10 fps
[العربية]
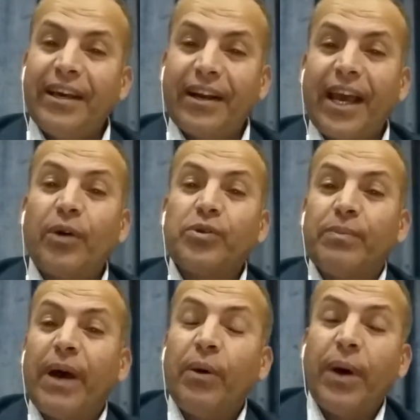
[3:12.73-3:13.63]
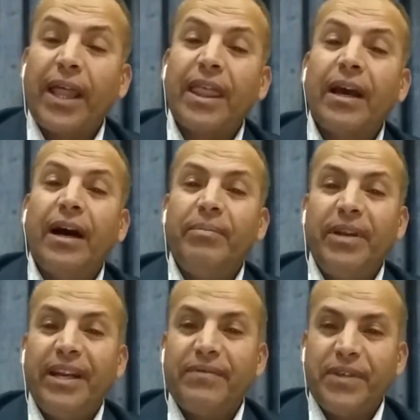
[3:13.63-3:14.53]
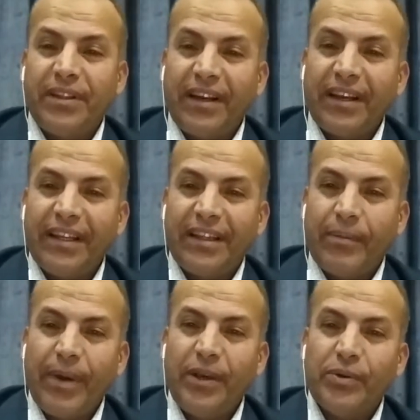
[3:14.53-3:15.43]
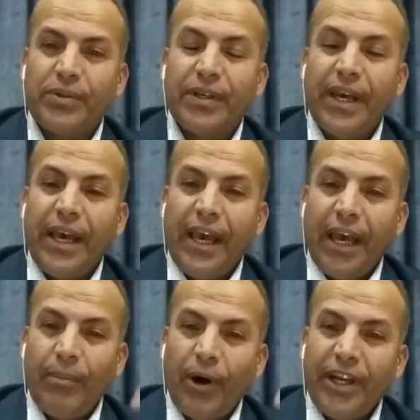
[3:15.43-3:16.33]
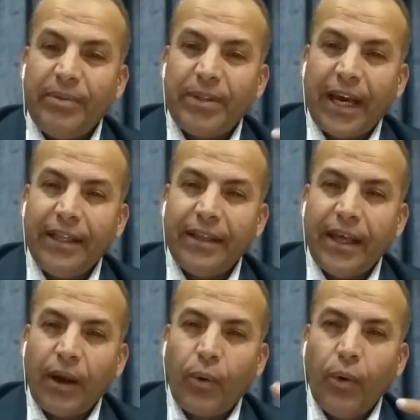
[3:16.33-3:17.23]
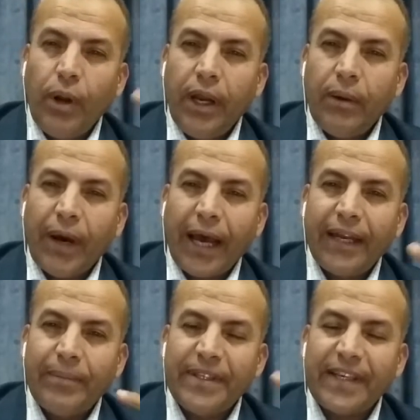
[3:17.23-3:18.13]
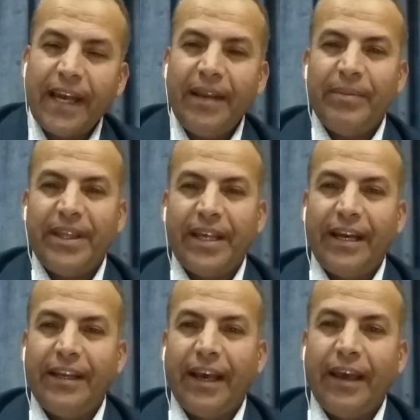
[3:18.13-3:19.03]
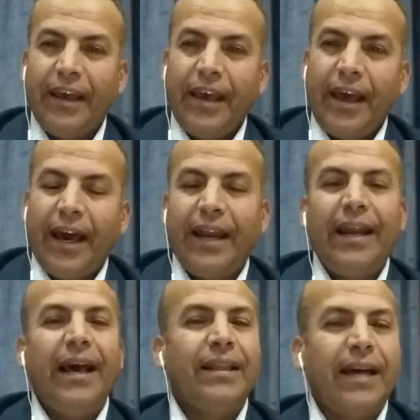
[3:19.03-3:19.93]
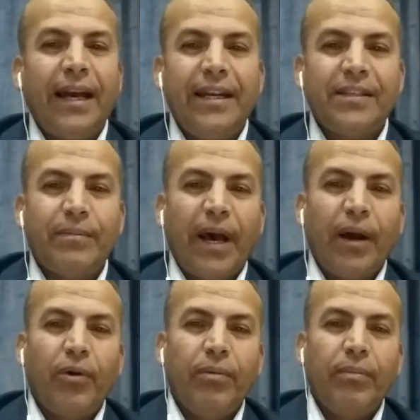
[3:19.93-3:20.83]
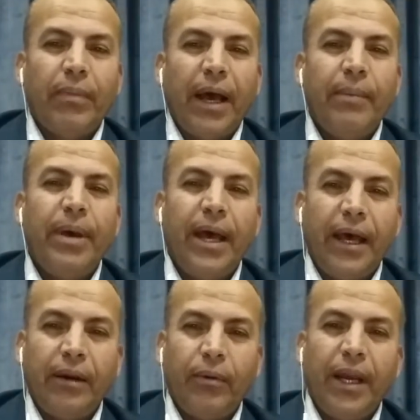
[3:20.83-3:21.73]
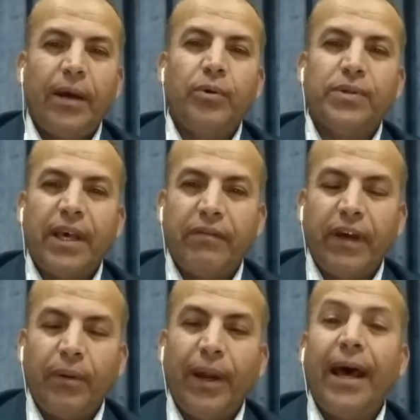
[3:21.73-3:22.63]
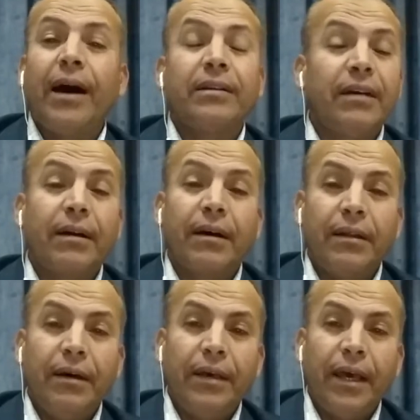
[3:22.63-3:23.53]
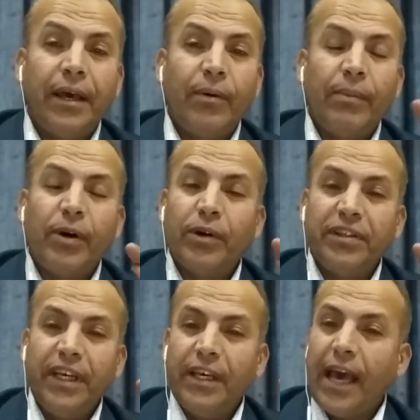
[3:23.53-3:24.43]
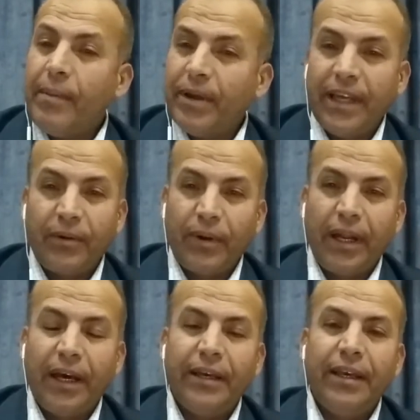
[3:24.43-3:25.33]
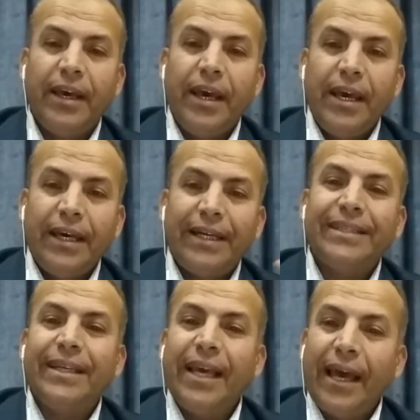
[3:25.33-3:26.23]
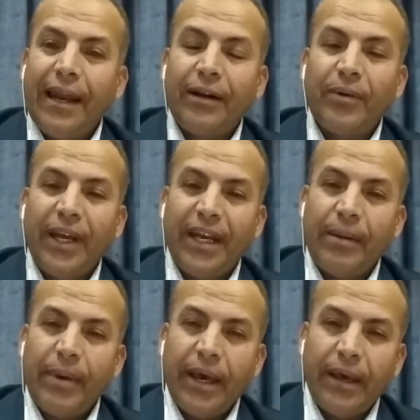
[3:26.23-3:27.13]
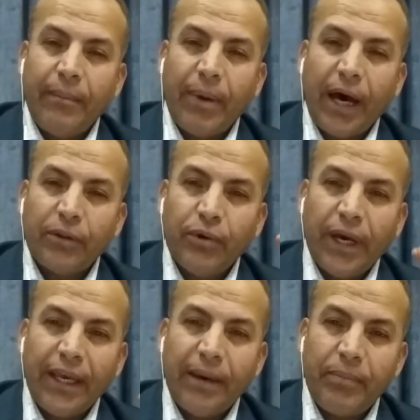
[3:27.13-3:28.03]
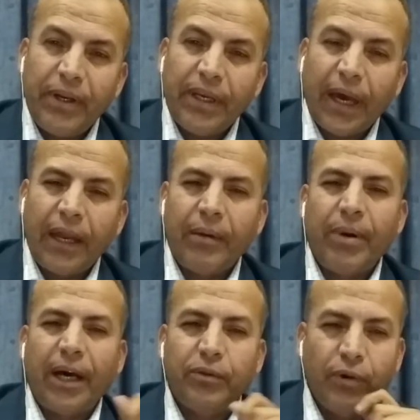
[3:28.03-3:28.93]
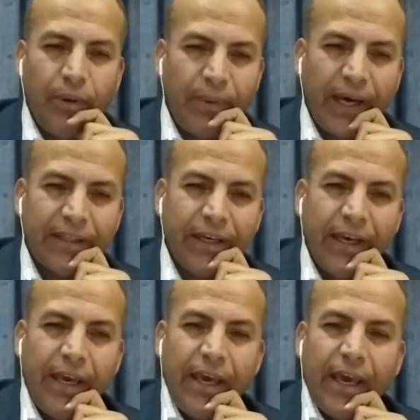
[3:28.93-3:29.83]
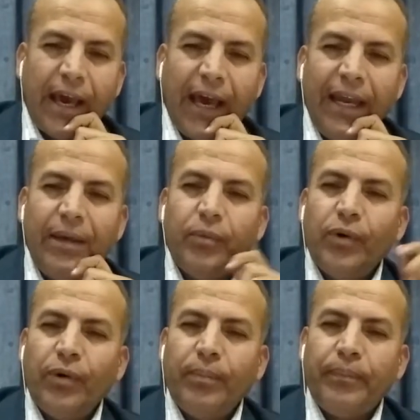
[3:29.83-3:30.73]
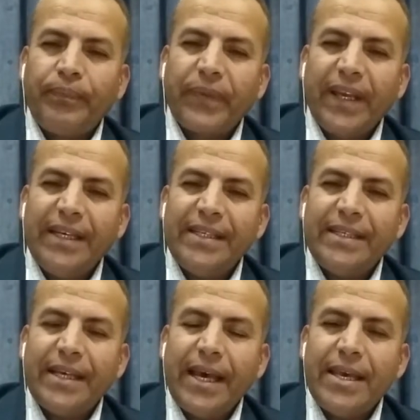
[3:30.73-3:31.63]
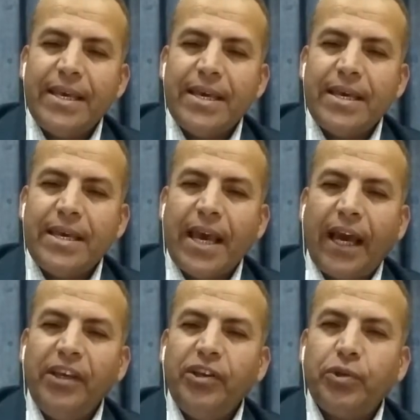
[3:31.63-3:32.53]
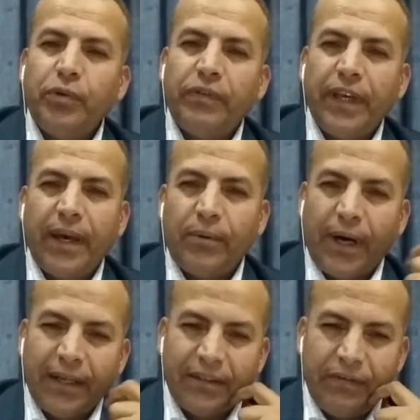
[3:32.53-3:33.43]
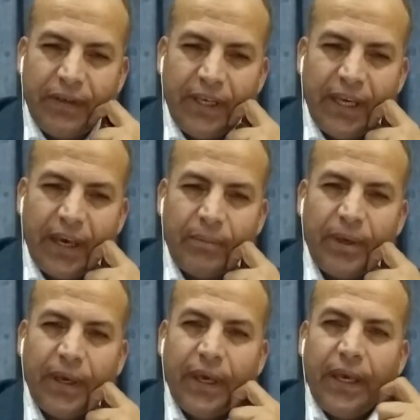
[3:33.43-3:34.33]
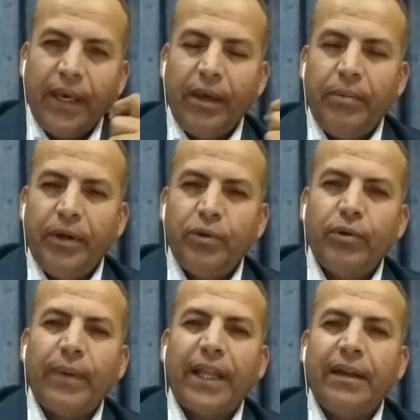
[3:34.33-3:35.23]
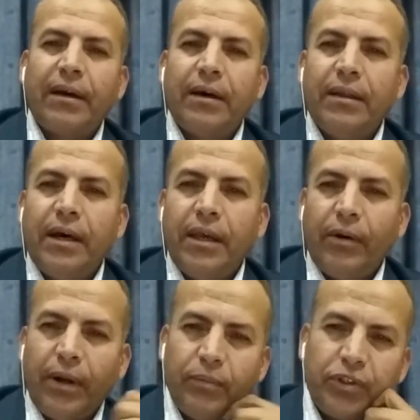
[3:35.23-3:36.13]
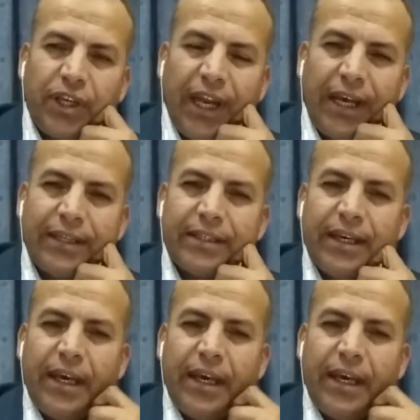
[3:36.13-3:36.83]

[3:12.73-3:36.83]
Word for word: ارجعوا اسمعوا الثقة بالنفس طريق التميز المواد بتاعتنا كل واحدة بتسلم التانية أنا لا أتحدث معكم هباء ولا جزافا ولا أختار قضاياي ومواضيعي أبدا والله ارتجالا وإنما بعضها يبني على بعضه البعض علموهم إزاي يعيشوا في جو عاطفي ايجابي ابعدوهم عن القضايا والمشكلات